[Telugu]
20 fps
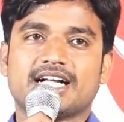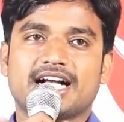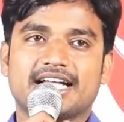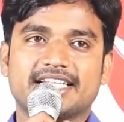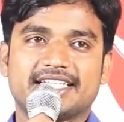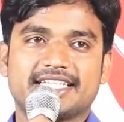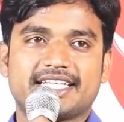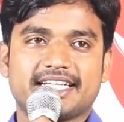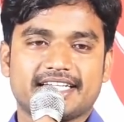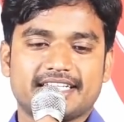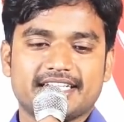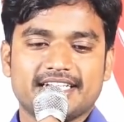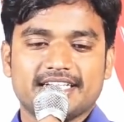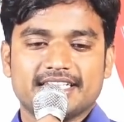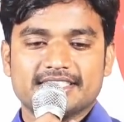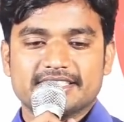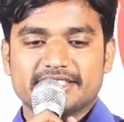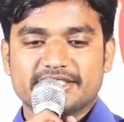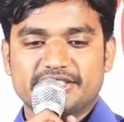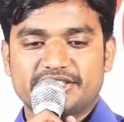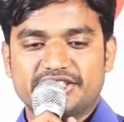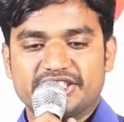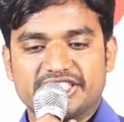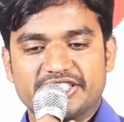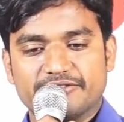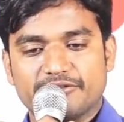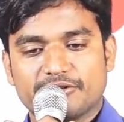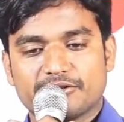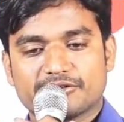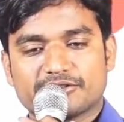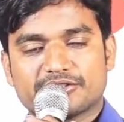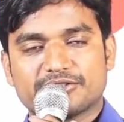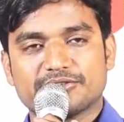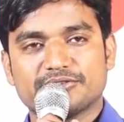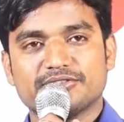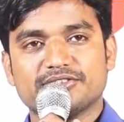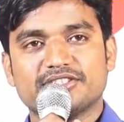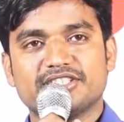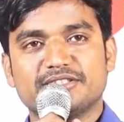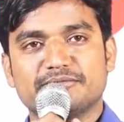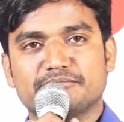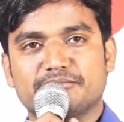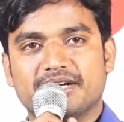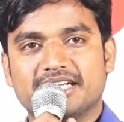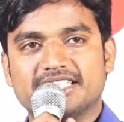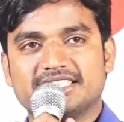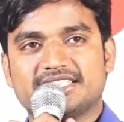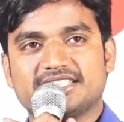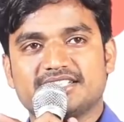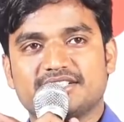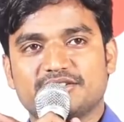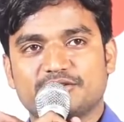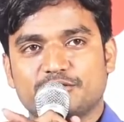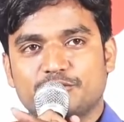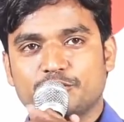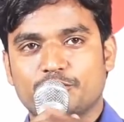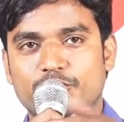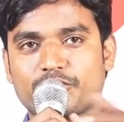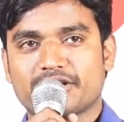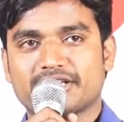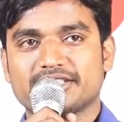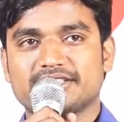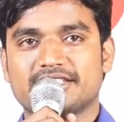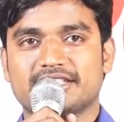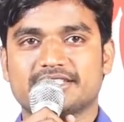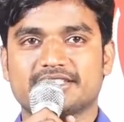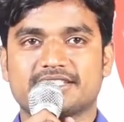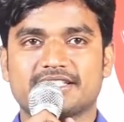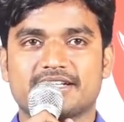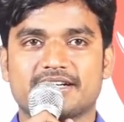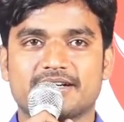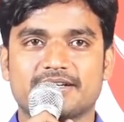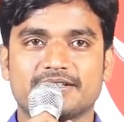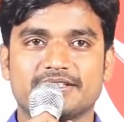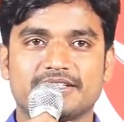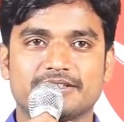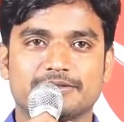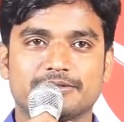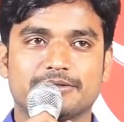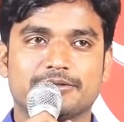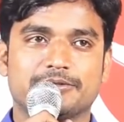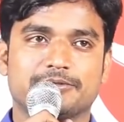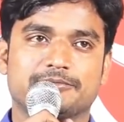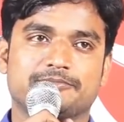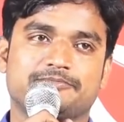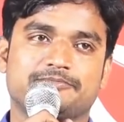అందుకే జీవవృక్షం నుండి మనిషిని దూరం చేస్తున్నాడు దేవుడు